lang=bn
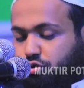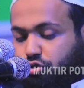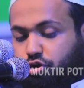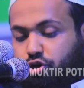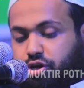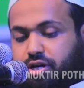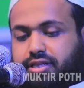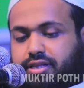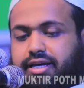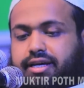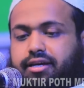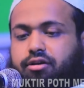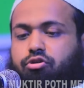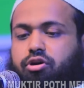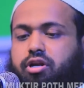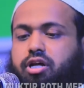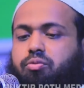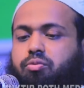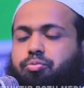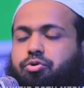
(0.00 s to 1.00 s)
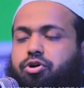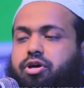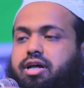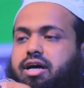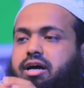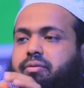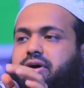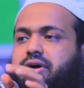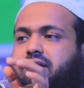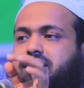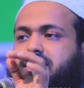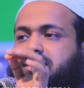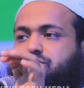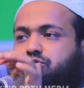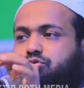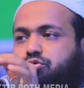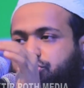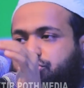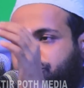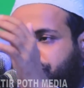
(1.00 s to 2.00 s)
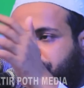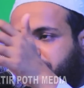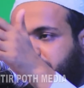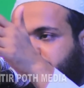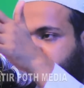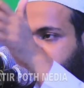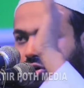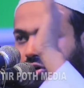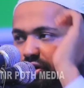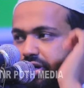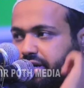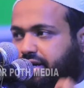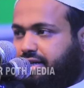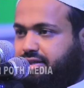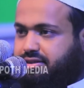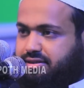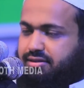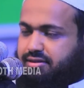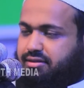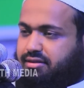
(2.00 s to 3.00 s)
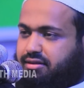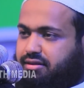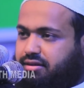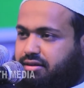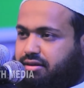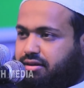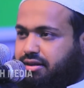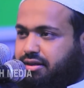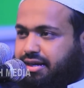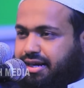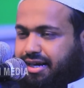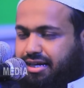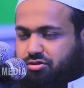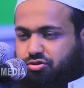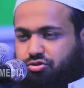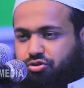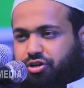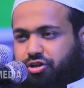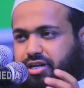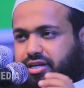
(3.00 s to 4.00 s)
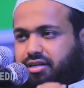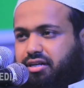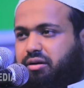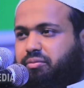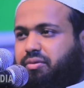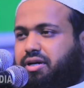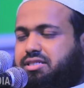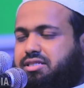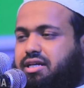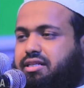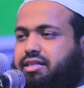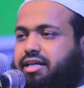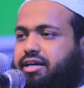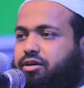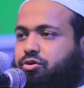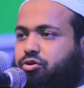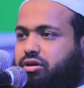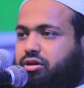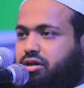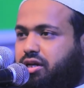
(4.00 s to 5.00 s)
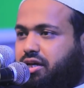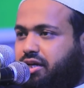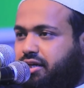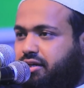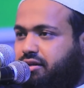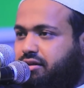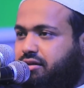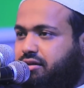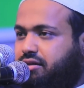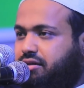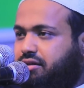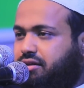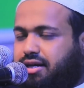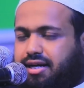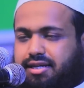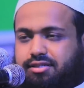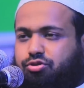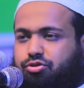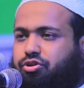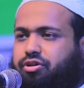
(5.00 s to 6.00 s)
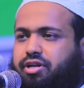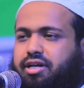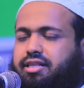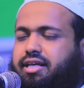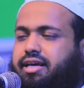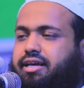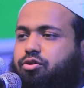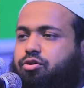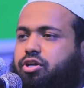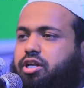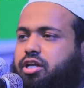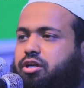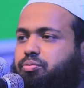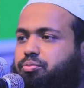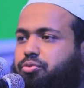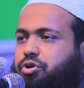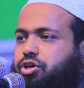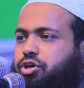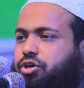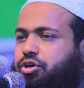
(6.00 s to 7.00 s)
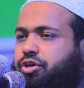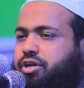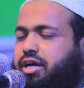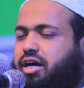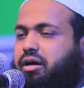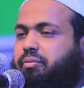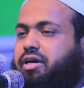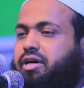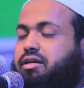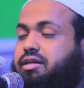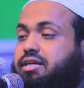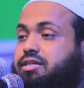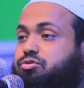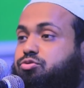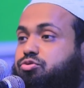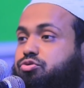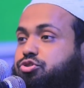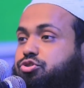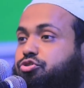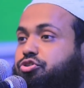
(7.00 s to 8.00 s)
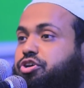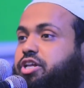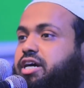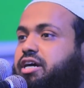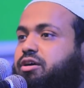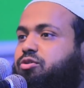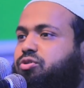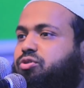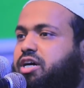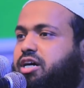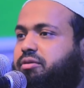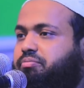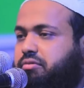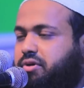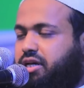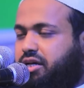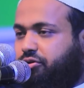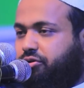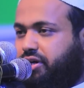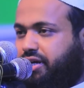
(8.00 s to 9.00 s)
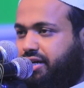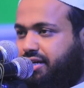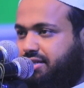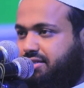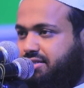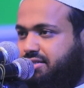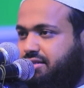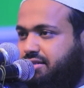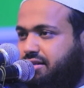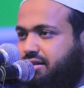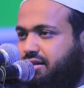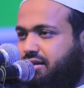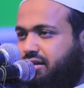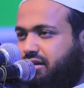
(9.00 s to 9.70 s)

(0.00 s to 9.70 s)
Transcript: জোহর আদায় করার পর আবার কিছু সুবিরা গুণা হয়ে গেছে আসরের নামাজ আদায় করলেন আসর আদায় করার পর আবার কিছু সুবিরা গুণা আপনার হয়ে গেছে